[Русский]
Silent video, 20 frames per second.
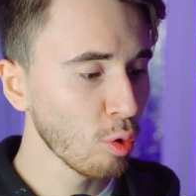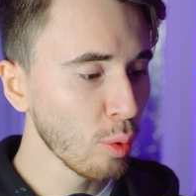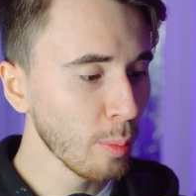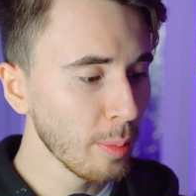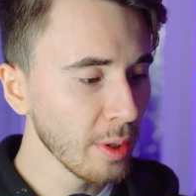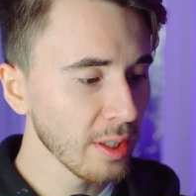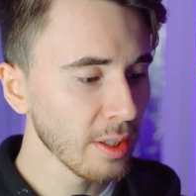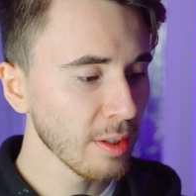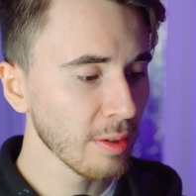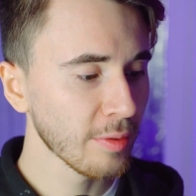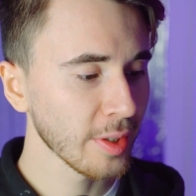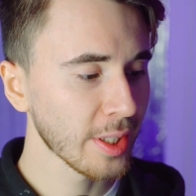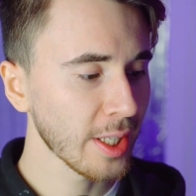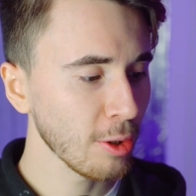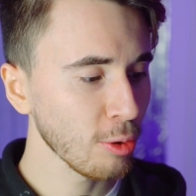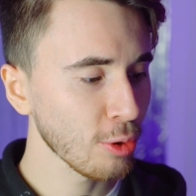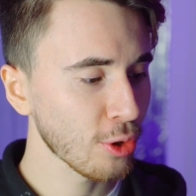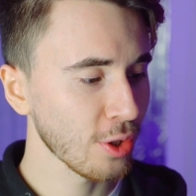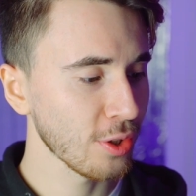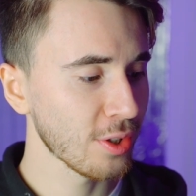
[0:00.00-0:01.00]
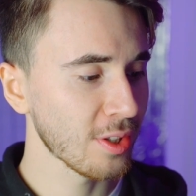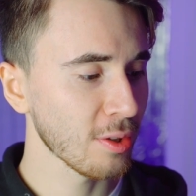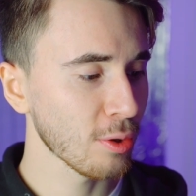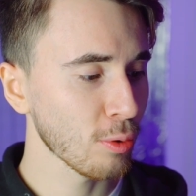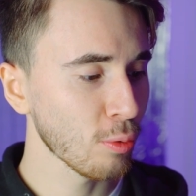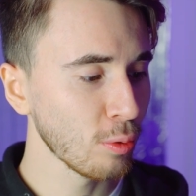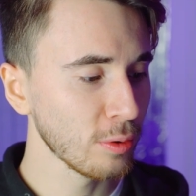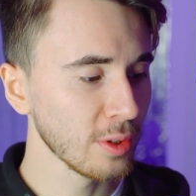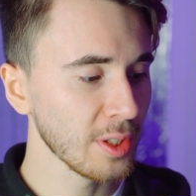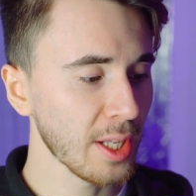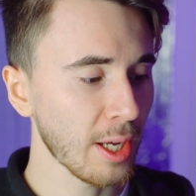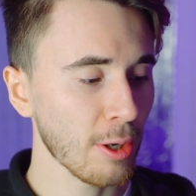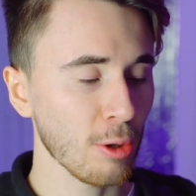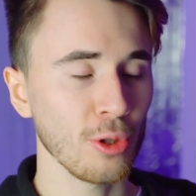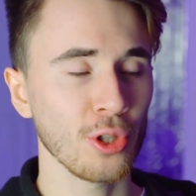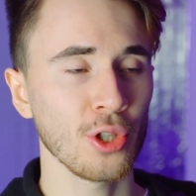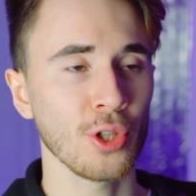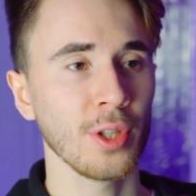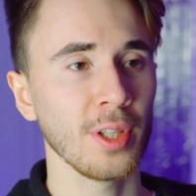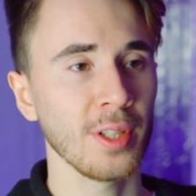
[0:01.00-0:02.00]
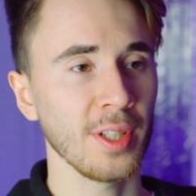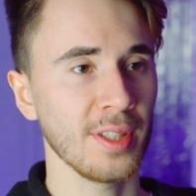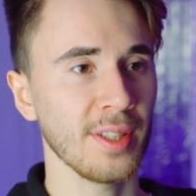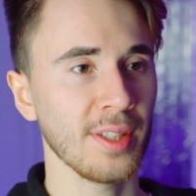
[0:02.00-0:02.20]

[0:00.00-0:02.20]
губы, выдающиеся скулы, нарощенные